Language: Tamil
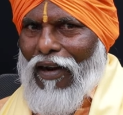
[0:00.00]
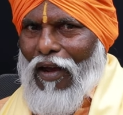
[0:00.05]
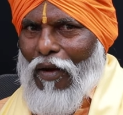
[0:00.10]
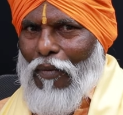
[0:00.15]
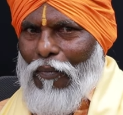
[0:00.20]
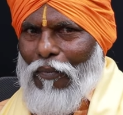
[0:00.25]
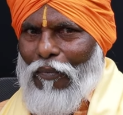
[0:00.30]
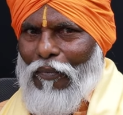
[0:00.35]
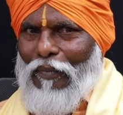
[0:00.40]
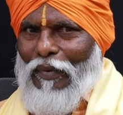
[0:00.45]

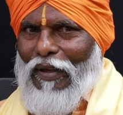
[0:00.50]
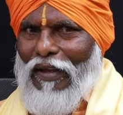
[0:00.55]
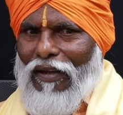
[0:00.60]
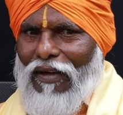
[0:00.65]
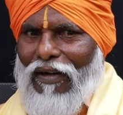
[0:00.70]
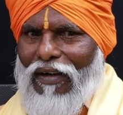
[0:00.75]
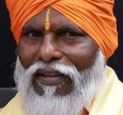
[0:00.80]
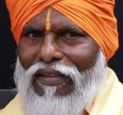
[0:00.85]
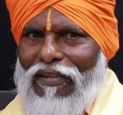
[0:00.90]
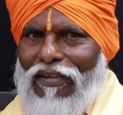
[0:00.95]
நான்
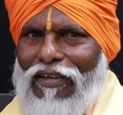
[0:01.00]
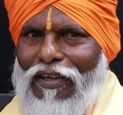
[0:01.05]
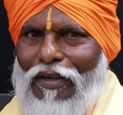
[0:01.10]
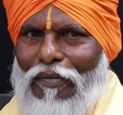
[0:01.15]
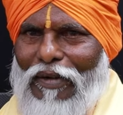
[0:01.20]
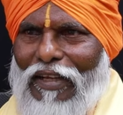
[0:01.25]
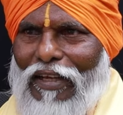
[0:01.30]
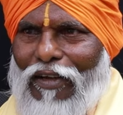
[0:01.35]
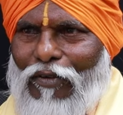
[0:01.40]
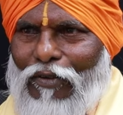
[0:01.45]
மீறத்துக்கு
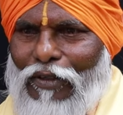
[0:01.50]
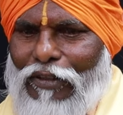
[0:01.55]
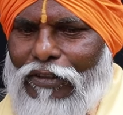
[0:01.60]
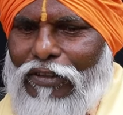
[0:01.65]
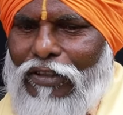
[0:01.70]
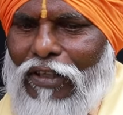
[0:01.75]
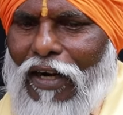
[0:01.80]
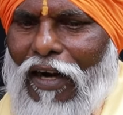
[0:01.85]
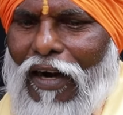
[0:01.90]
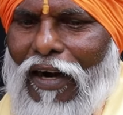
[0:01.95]
இப்படி
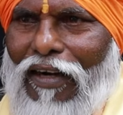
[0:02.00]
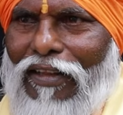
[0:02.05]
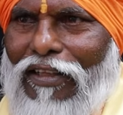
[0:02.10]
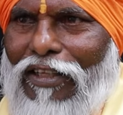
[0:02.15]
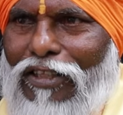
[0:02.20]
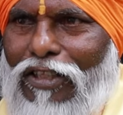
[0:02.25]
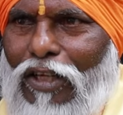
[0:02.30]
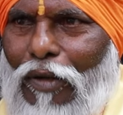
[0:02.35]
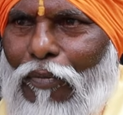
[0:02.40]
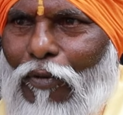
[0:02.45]
கொஞ்சம்
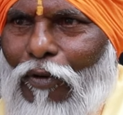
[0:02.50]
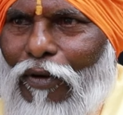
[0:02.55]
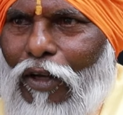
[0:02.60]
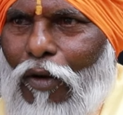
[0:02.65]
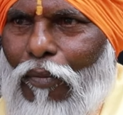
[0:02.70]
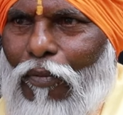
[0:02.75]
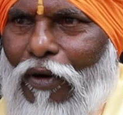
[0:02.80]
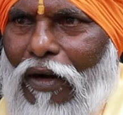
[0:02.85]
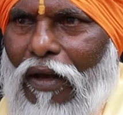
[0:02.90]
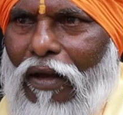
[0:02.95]
அடுத்த ஸ்டெப்பு
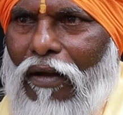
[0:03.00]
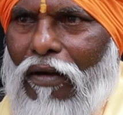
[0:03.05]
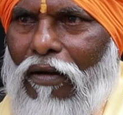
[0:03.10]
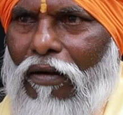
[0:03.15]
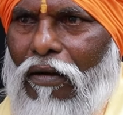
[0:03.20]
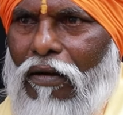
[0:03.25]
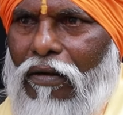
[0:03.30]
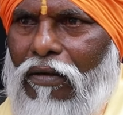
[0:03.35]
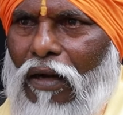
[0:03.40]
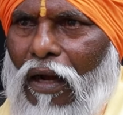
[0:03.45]
வைக்க போனேன்
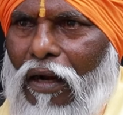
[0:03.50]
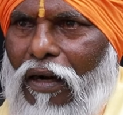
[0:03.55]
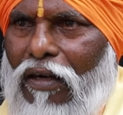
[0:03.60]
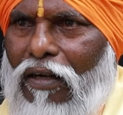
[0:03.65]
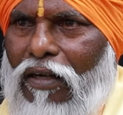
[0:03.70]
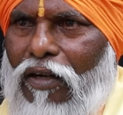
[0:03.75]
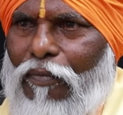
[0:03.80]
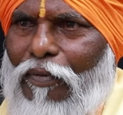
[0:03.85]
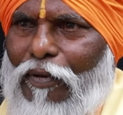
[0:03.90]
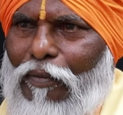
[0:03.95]

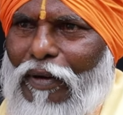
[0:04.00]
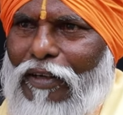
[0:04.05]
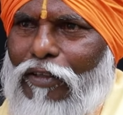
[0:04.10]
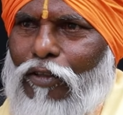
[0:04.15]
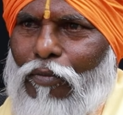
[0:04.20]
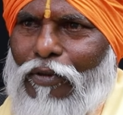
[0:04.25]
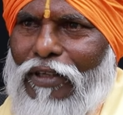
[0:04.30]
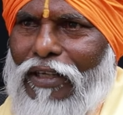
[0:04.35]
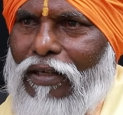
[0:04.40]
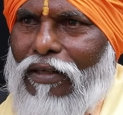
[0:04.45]
டக்குன்னு டிஃபன்
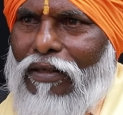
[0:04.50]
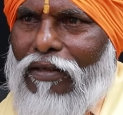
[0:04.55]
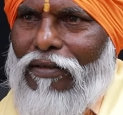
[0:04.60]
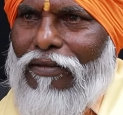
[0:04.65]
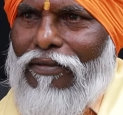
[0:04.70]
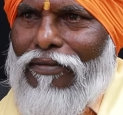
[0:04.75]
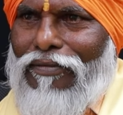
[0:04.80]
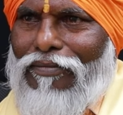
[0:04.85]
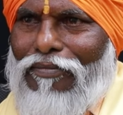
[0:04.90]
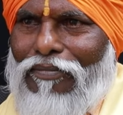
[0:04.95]
பாக்ஸை பிடிக்கிட்டு
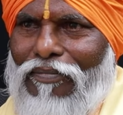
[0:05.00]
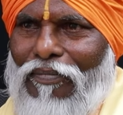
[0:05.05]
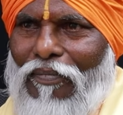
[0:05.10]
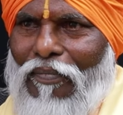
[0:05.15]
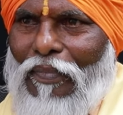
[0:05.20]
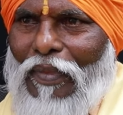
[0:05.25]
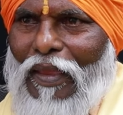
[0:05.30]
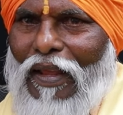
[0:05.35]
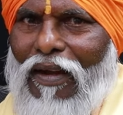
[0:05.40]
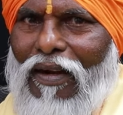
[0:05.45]

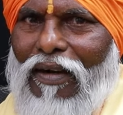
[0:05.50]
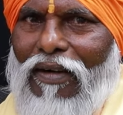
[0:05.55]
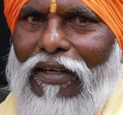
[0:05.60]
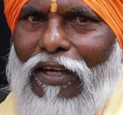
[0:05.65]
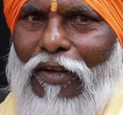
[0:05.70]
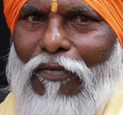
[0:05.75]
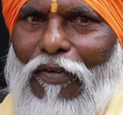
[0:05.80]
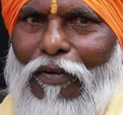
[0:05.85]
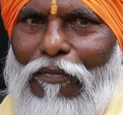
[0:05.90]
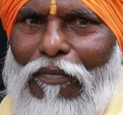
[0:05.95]

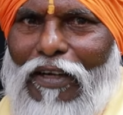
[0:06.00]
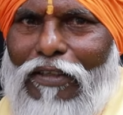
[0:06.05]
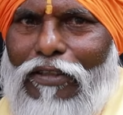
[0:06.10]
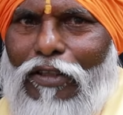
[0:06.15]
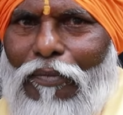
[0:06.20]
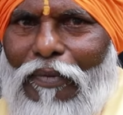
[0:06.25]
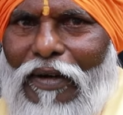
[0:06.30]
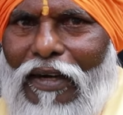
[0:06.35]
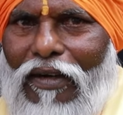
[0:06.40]
டிஃபன் பாக்ஸை